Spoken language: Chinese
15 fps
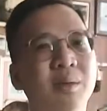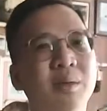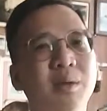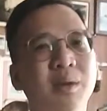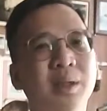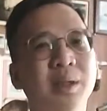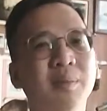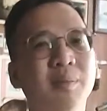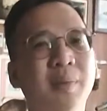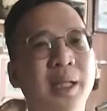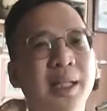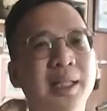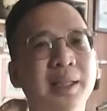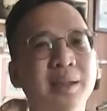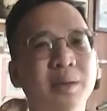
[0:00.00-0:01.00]
如果你
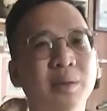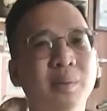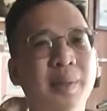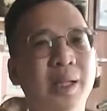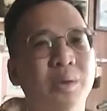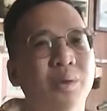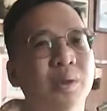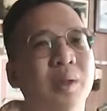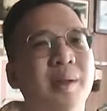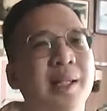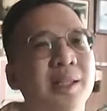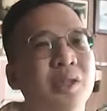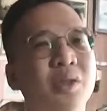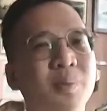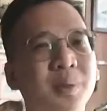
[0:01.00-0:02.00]
每一个人都满足的
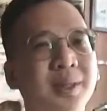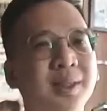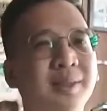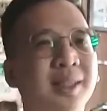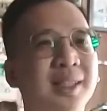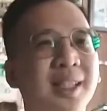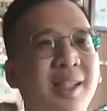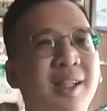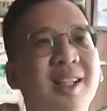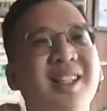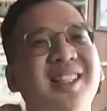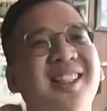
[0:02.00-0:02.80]
话，你就不是人了，